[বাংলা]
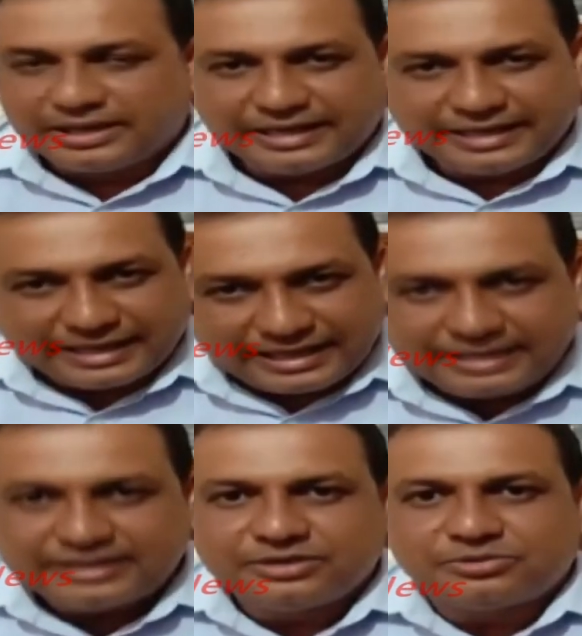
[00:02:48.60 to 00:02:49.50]
এরাই
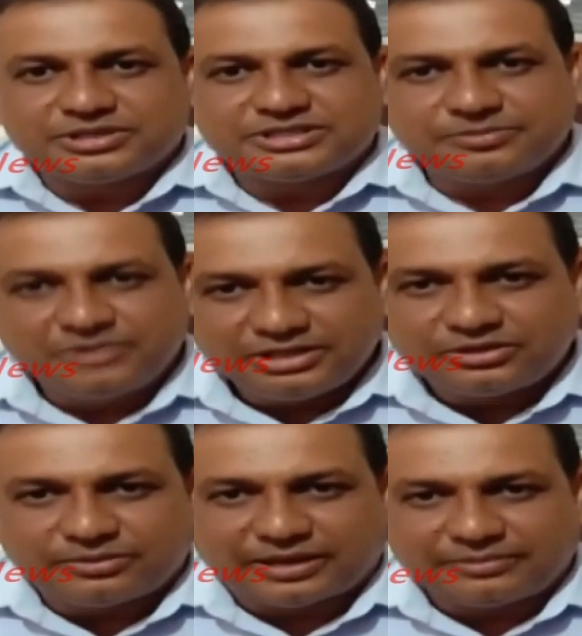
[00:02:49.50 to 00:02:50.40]
কি করেছে
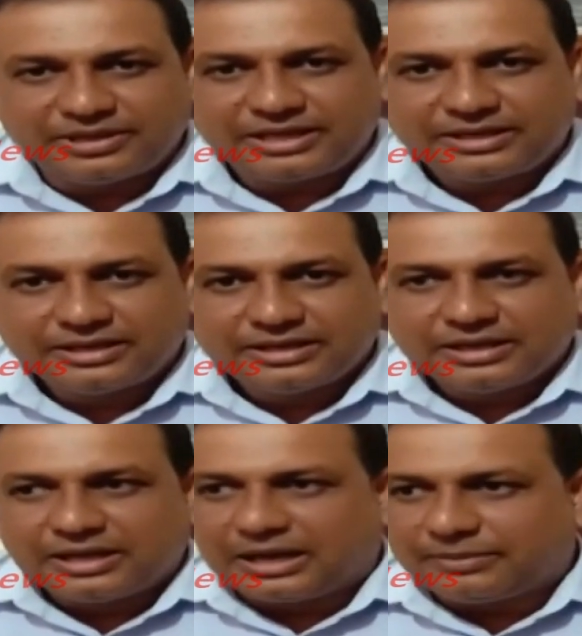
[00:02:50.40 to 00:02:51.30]
মিলিতভাবে
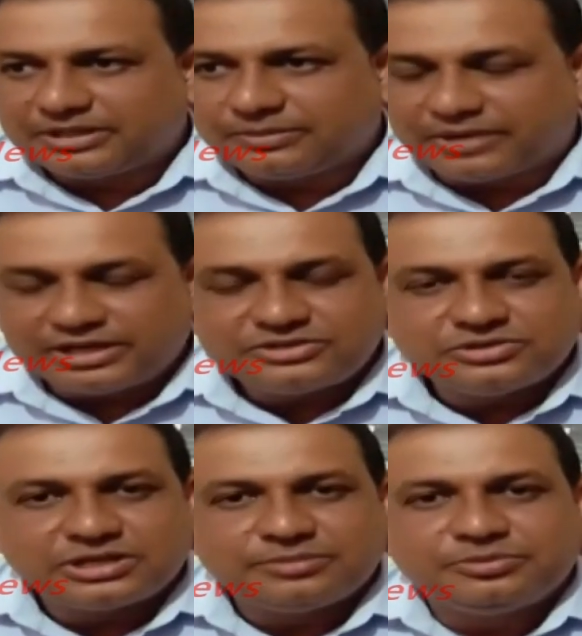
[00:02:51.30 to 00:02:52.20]
আমাদের
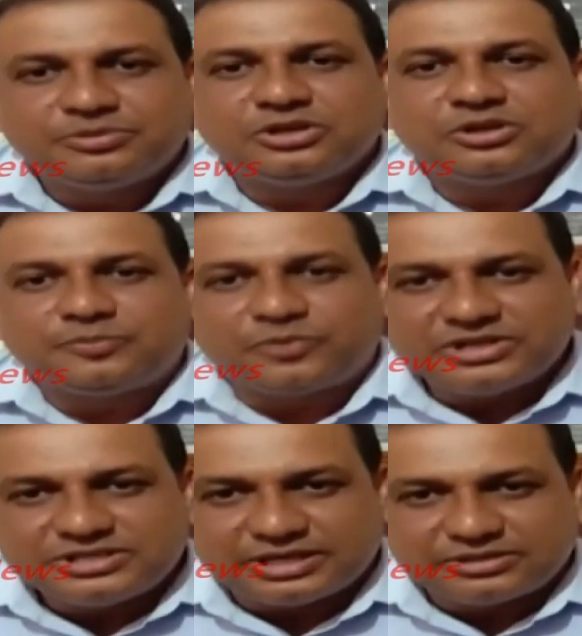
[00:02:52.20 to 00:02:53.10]
মানিকচকের বিভিন্ন
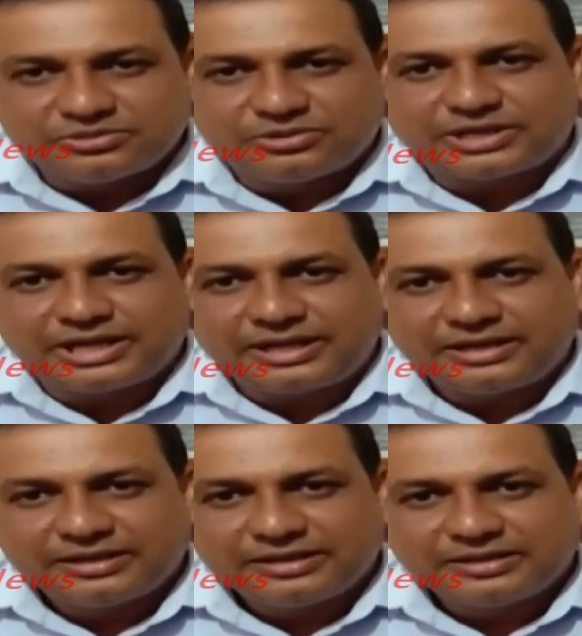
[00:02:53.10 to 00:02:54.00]
পঞ্চায়েতগুলোকে
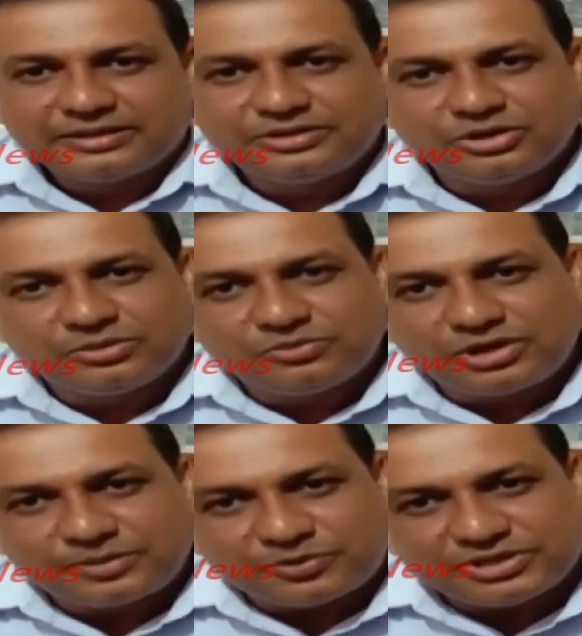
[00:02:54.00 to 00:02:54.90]

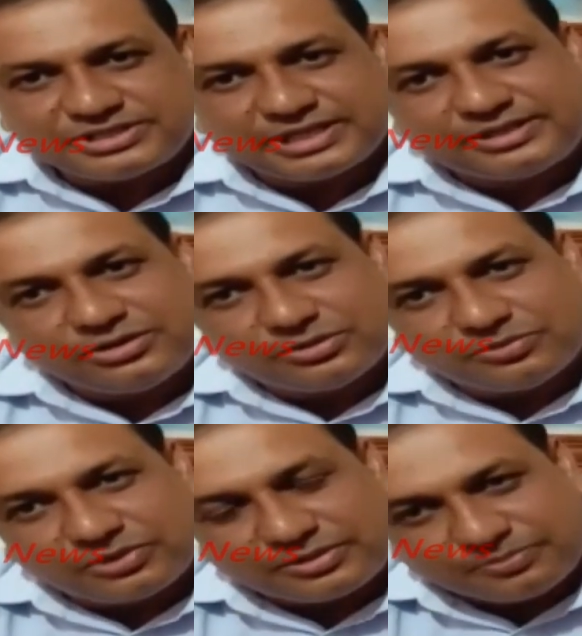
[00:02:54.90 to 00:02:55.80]
তৃণমূলের পঞ্চায়েত
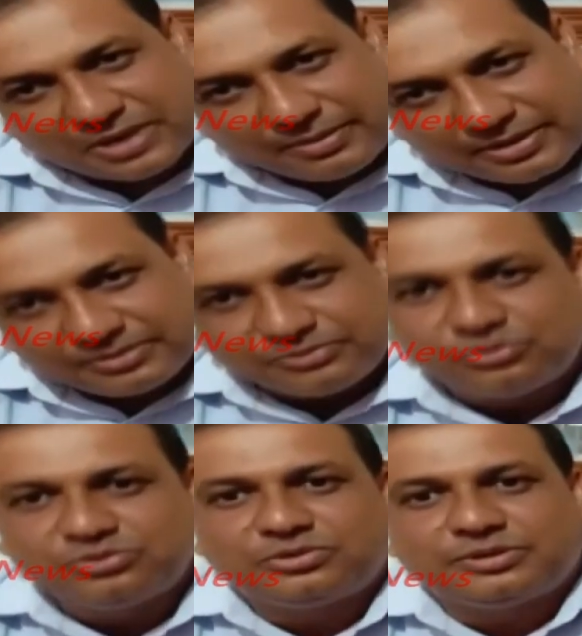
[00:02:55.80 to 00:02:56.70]
তৃণমূল আবার
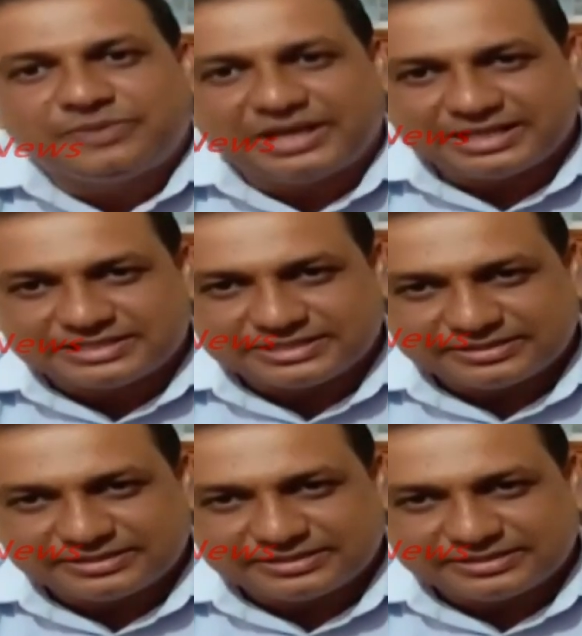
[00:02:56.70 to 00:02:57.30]
নতুন করে ভেঙেছে